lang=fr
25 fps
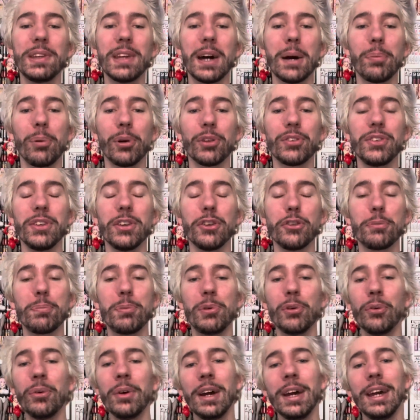apprenti
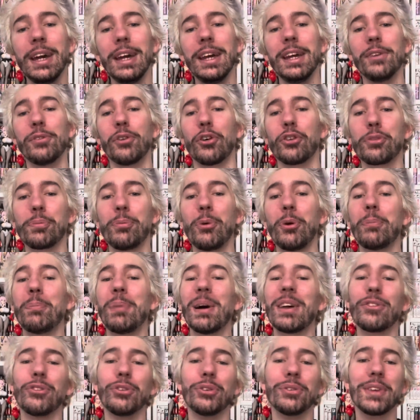espion et franchement, on
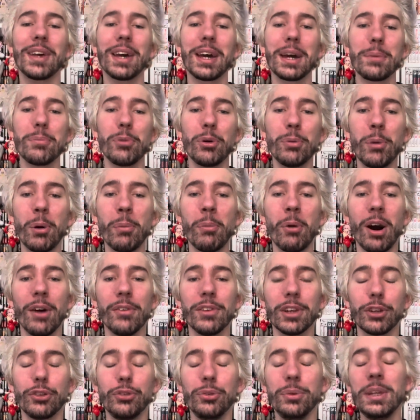passe de très bons moments
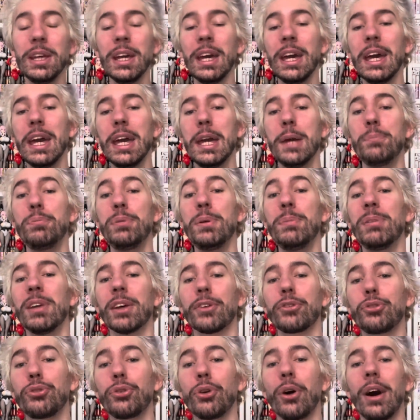avec lui. Et puis bien
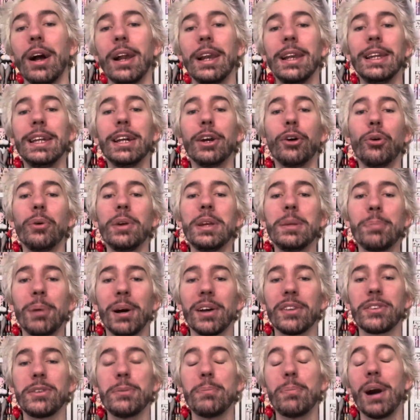sûr, l'héroïne
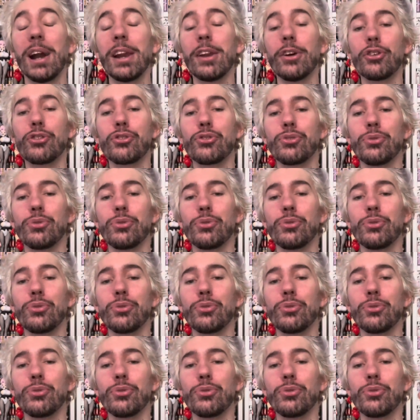principale, je